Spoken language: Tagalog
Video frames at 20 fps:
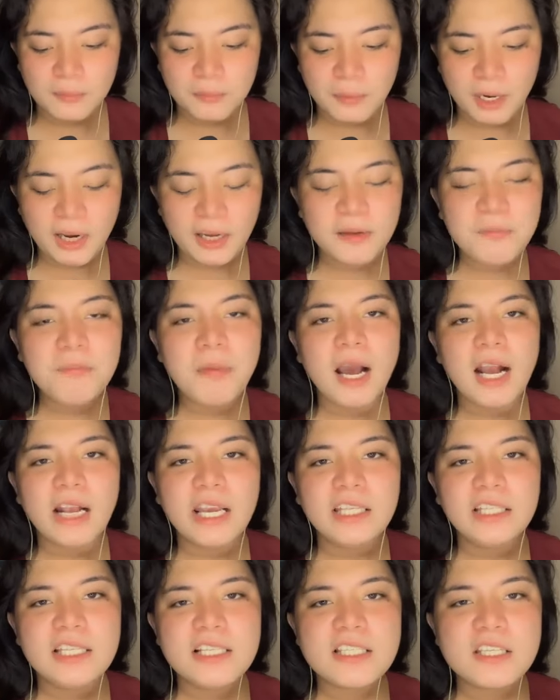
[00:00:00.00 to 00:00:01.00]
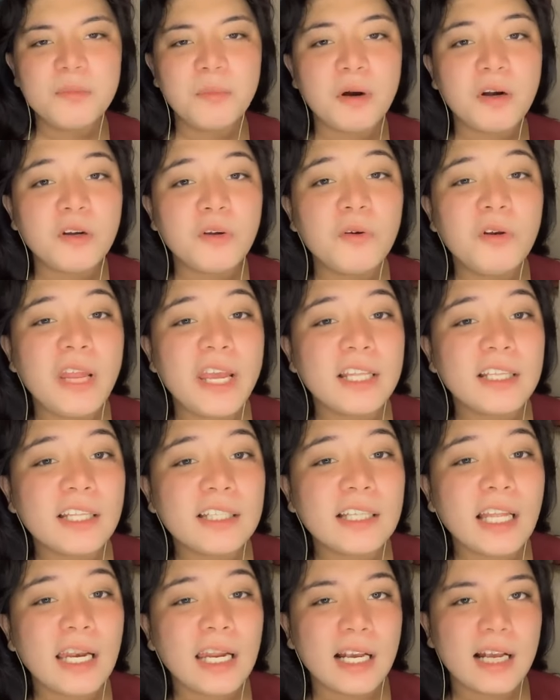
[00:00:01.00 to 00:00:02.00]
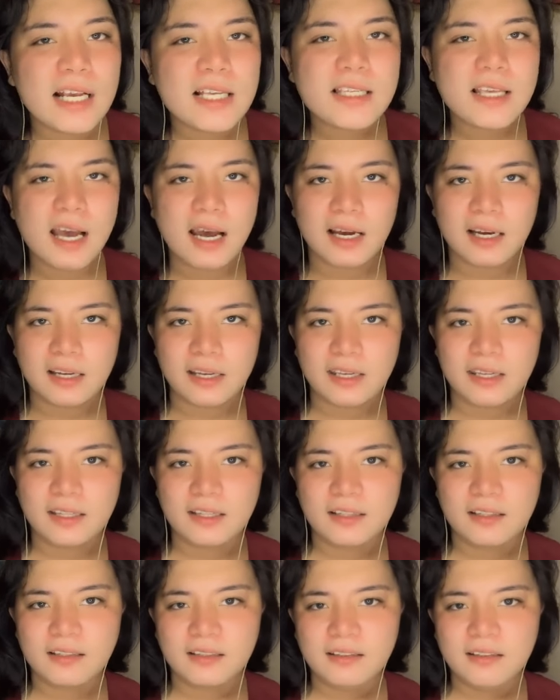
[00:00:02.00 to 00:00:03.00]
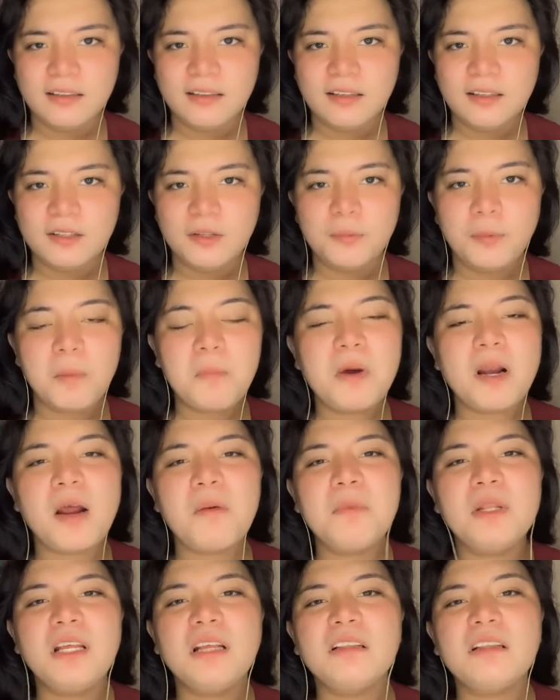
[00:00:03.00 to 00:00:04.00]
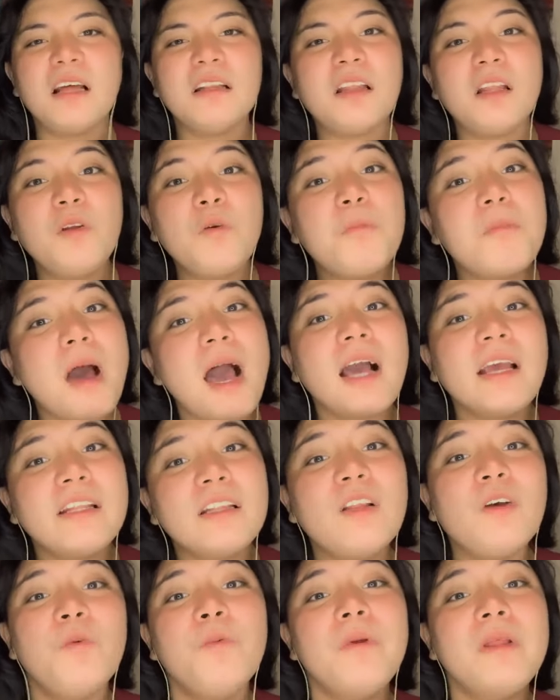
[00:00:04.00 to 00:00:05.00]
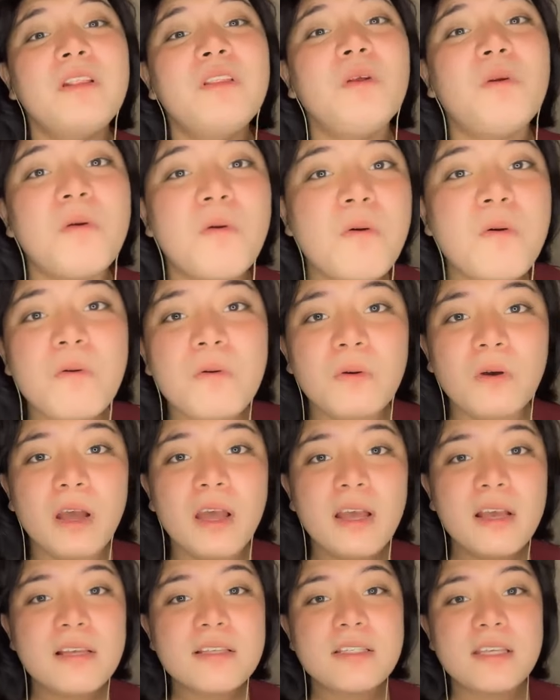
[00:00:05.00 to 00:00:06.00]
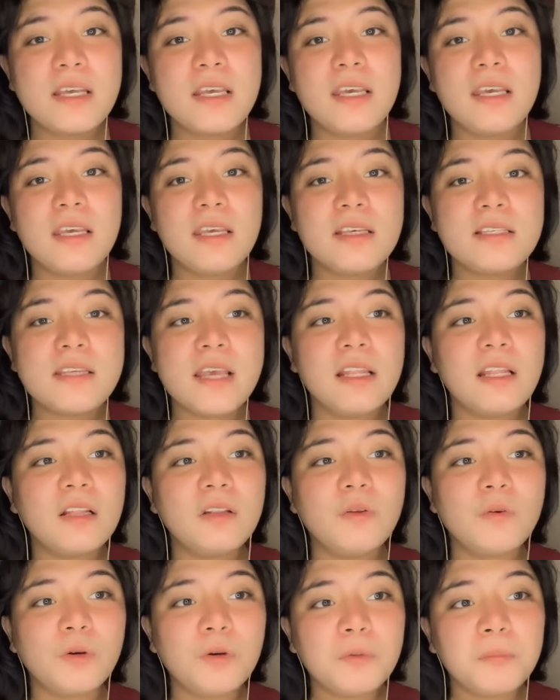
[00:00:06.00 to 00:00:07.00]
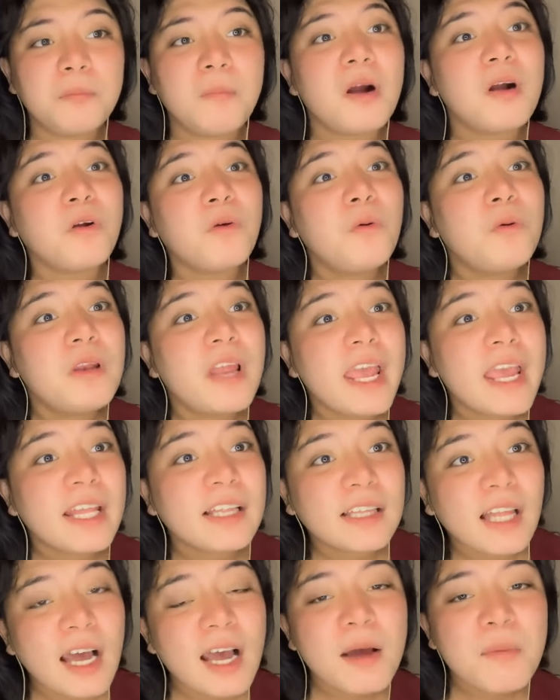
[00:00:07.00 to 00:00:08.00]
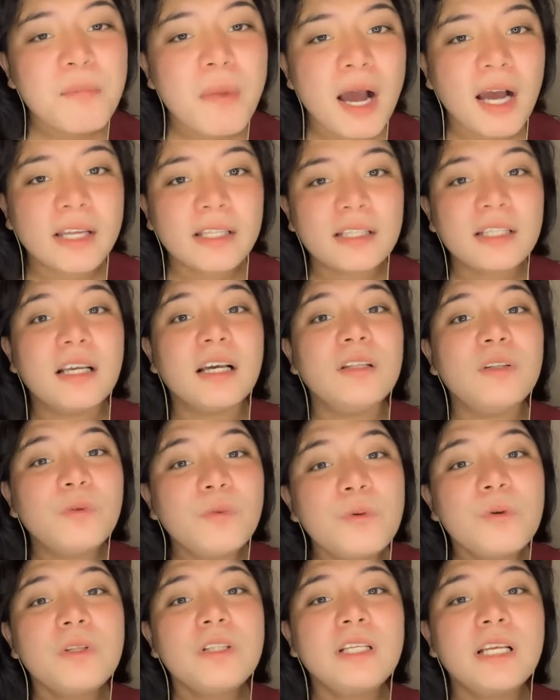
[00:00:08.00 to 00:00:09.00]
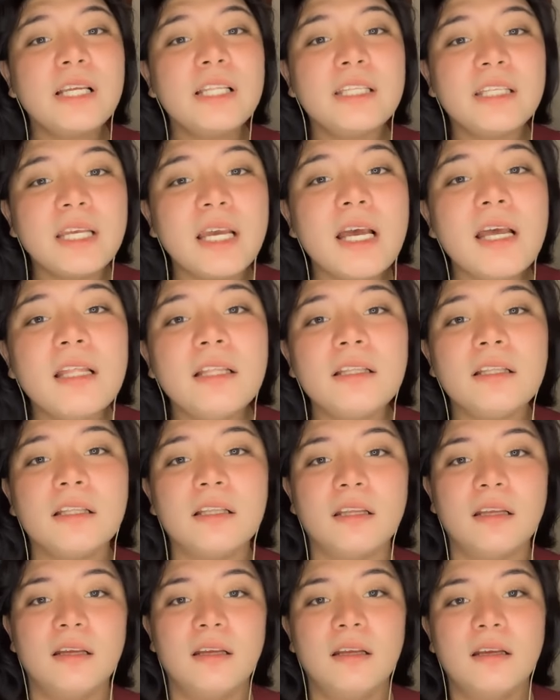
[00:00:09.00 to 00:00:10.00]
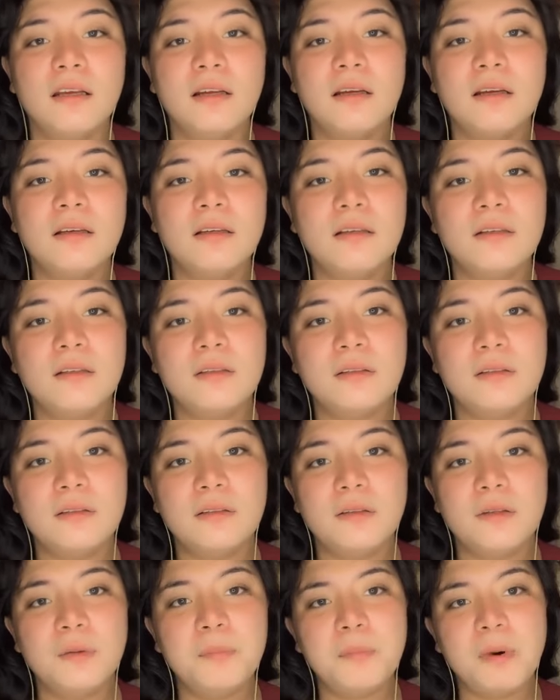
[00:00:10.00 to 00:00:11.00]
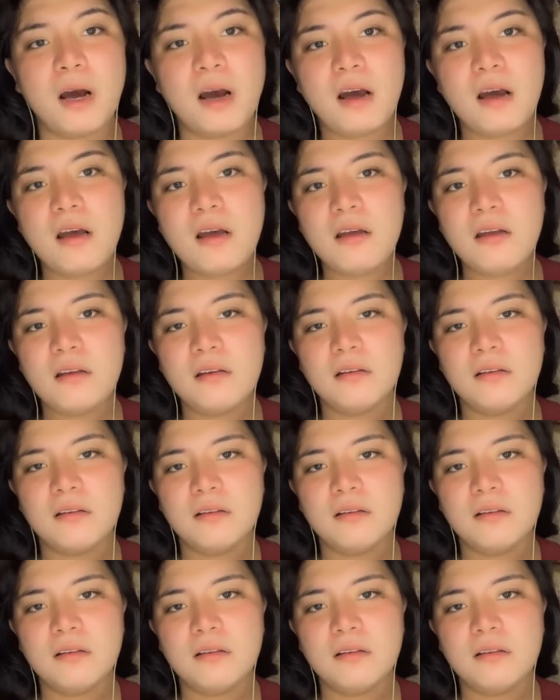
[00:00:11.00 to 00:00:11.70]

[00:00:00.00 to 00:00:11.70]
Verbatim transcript: malaking bagay din si Marcoleta talaga sa akin. 'Di ba? Marami nagtatanong bakit nag-withdraw si Senator Marcoleta? Bakit ganoon, ganyan? 'Di ba?